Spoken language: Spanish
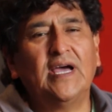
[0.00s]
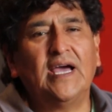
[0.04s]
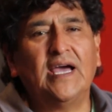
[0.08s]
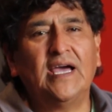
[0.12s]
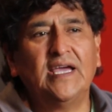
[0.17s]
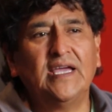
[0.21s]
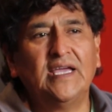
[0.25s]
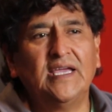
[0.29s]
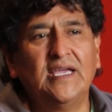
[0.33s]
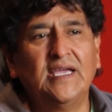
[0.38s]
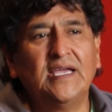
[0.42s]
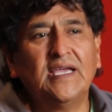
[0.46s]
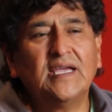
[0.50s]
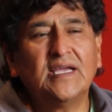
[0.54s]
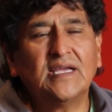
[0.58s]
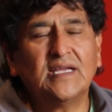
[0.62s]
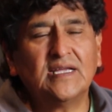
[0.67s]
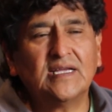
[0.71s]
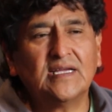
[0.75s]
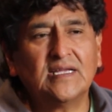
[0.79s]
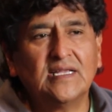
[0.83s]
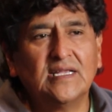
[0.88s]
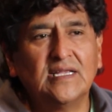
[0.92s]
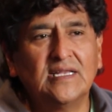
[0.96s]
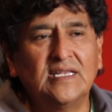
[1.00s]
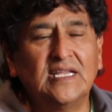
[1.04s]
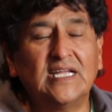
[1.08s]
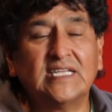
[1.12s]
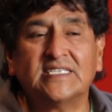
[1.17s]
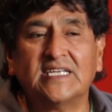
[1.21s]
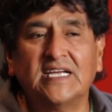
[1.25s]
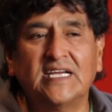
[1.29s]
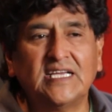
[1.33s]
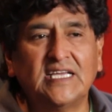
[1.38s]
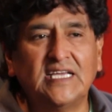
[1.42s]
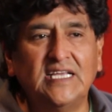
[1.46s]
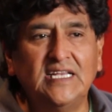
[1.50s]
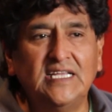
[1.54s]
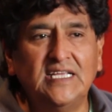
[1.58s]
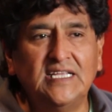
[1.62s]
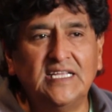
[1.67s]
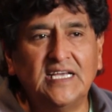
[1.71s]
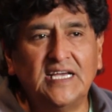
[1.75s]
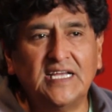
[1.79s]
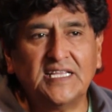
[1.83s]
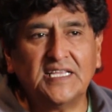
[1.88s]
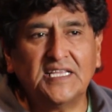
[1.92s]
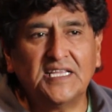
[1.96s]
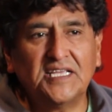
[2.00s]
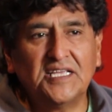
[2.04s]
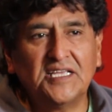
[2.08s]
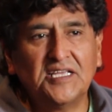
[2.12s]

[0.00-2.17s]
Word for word: hay la tranquilidad,